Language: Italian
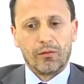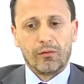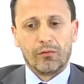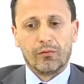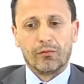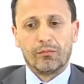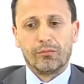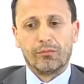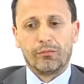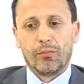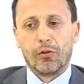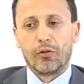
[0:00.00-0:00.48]

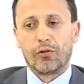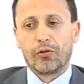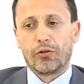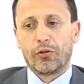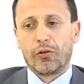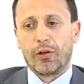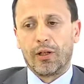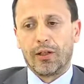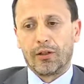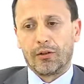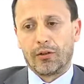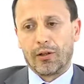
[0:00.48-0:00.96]
Un
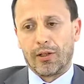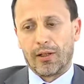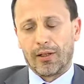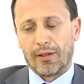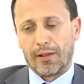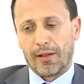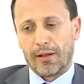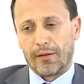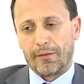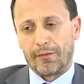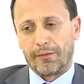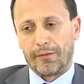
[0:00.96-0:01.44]
posto letto alla
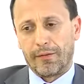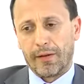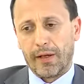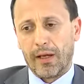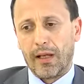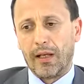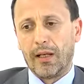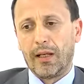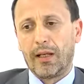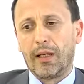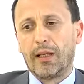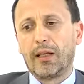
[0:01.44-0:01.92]
San
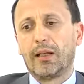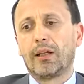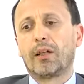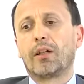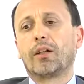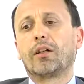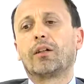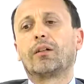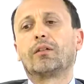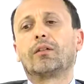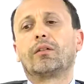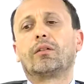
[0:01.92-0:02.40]
Raffaele
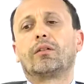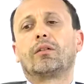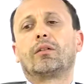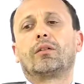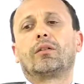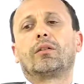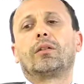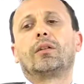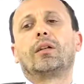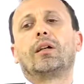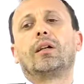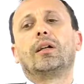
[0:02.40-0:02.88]

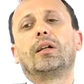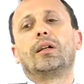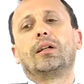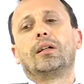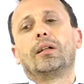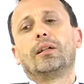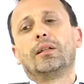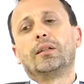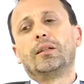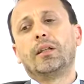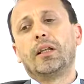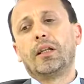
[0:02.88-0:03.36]

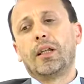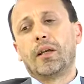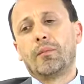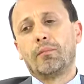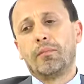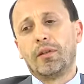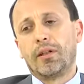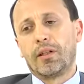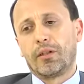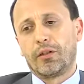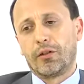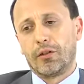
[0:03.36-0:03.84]
eh, di
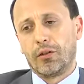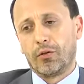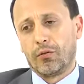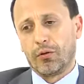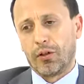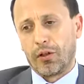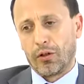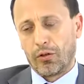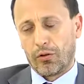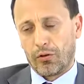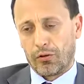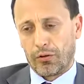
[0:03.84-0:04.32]

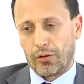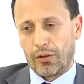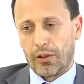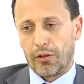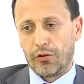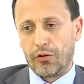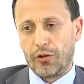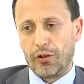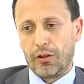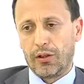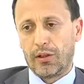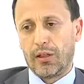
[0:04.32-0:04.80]
riabilitazione costa
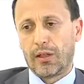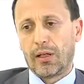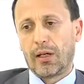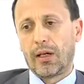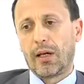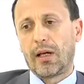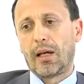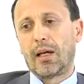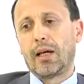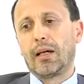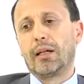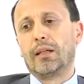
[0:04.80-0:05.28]

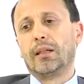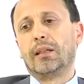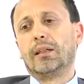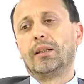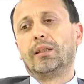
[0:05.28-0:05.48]
circa